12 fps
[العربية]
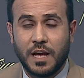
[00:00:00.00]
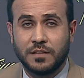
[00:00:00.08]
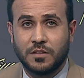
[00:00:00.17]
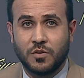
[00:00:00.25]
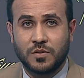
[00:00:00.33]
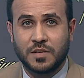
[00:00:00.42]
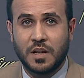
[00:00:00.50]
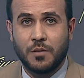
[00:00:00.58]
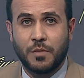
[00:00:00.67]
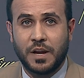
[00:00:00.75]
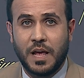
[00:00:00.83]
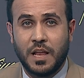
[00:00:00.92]
حتى يوصل
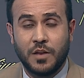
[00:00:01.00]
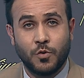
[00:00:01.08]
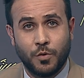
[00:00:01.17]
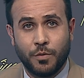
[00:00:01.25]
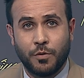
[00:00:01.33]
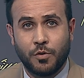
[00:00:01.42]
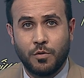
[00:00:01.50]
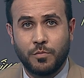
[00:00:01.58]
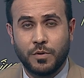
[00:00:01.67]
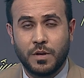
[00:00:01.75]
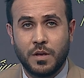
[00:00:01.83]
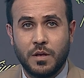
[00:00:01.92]
للمرحلة أنه ينضرب
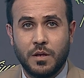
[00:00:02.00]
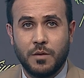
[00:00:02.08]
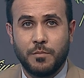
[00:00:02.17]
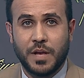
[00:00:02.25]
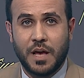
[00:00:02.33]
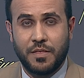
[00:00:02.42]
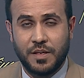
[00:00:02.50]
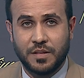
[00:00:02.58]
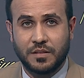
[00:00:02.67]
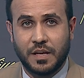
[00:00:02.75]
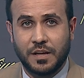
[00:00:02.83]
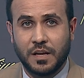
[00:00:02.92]
بهذه
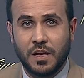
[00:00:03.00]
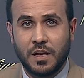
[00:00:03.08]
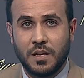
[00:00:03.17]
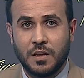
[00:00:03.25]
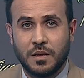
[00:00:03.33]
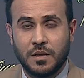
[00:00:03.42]
الطريقة